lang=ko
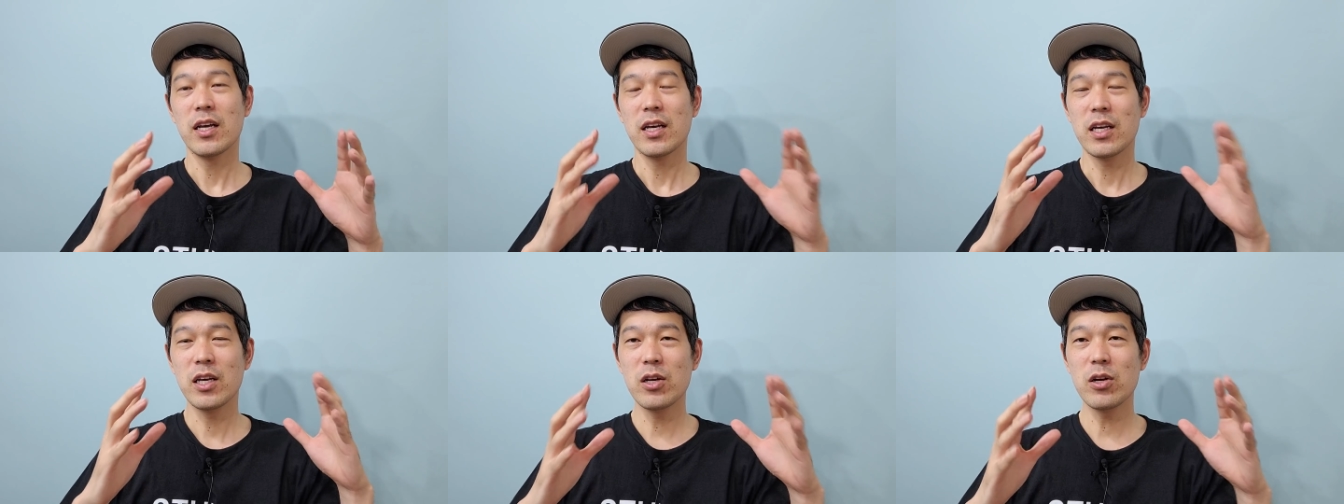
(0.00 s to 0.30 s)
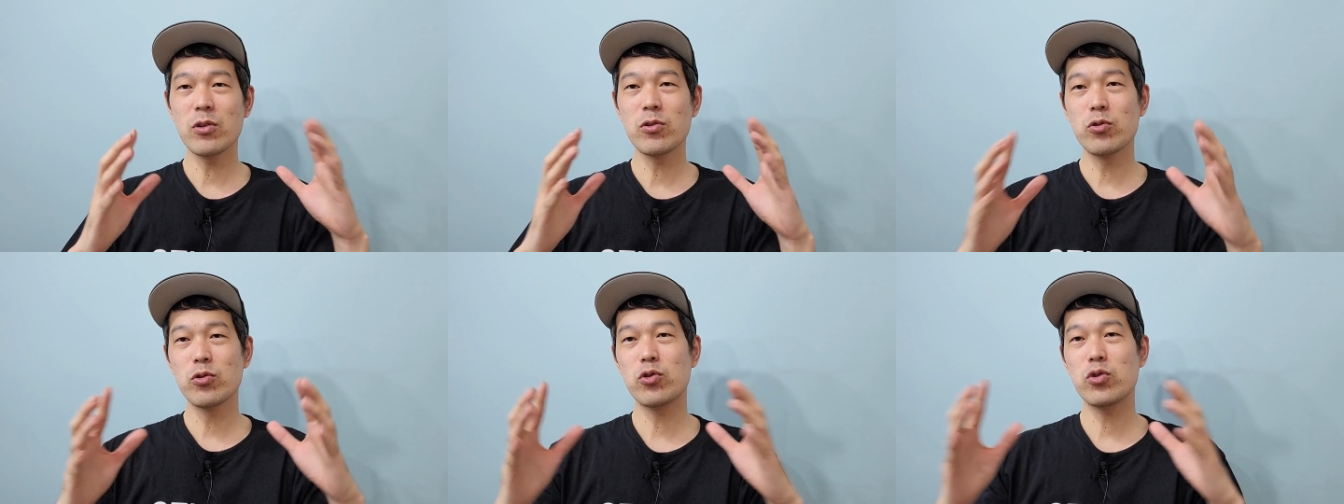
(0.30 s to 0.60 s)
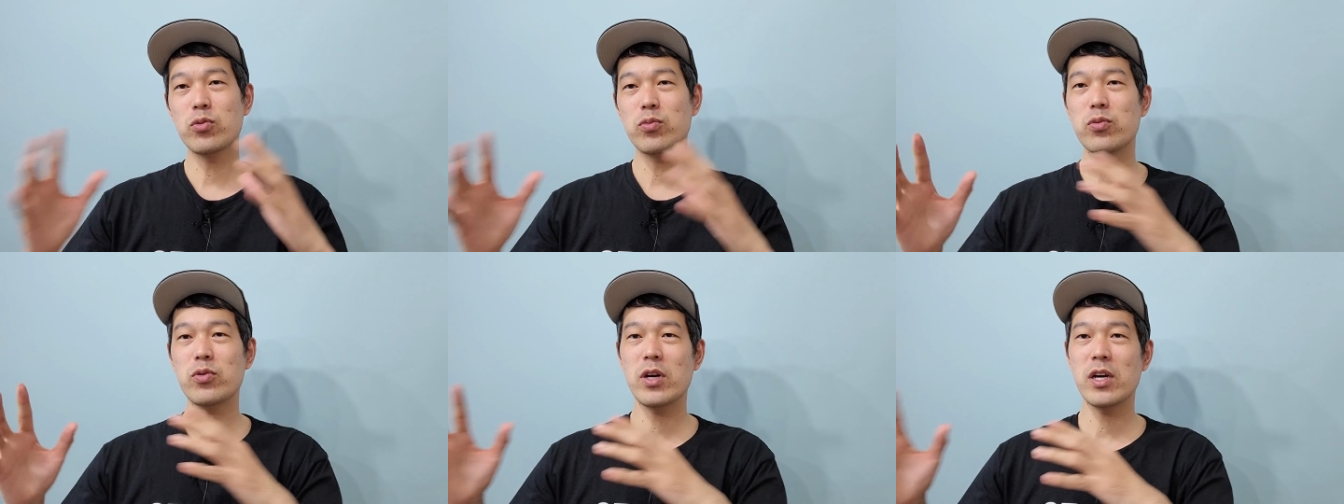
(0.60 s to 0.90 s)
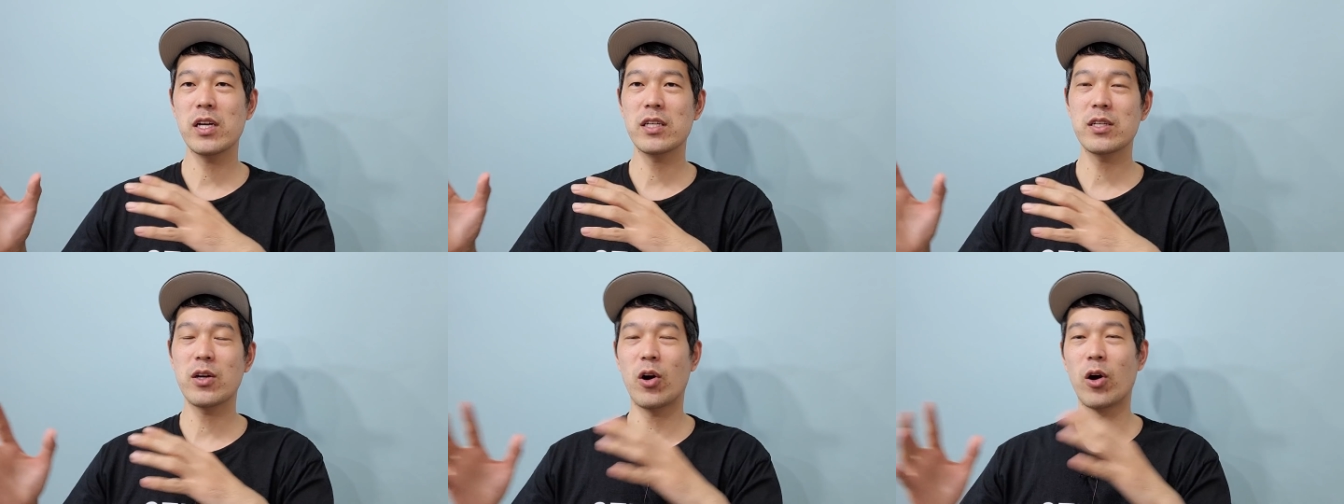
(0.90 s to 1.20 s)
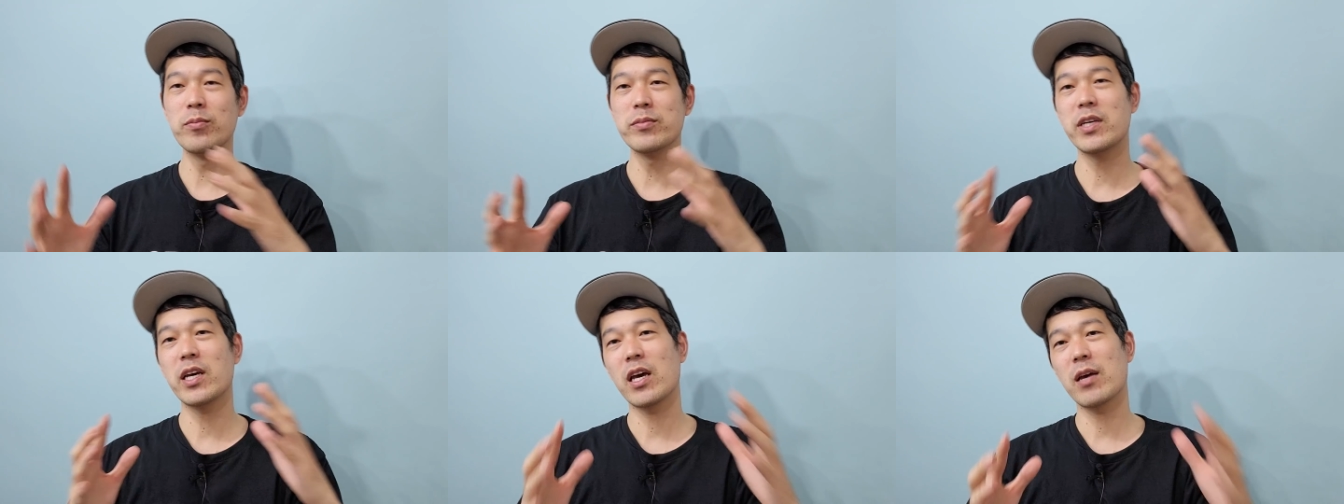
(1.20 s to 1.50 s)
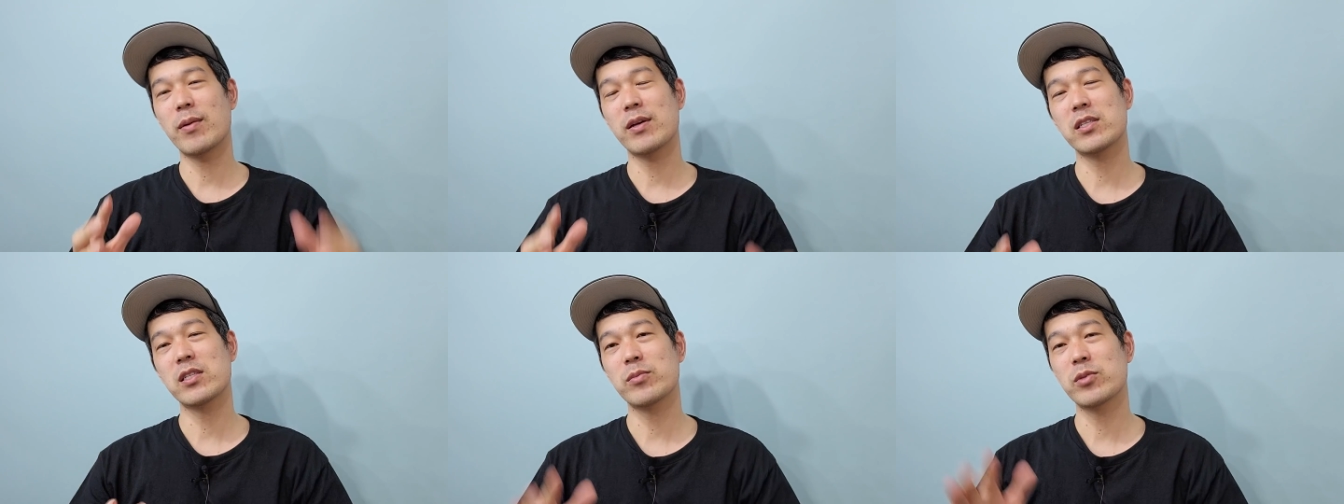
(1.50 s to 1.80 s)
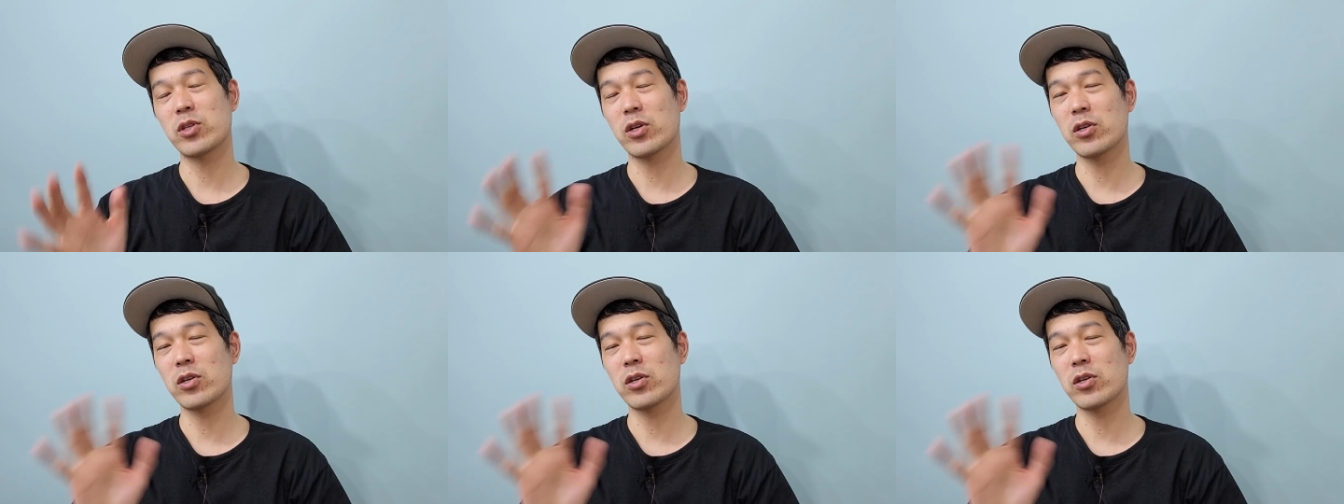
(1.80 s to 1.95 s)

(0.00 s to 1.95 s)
이런 유튜브에 이제 검색해봤으면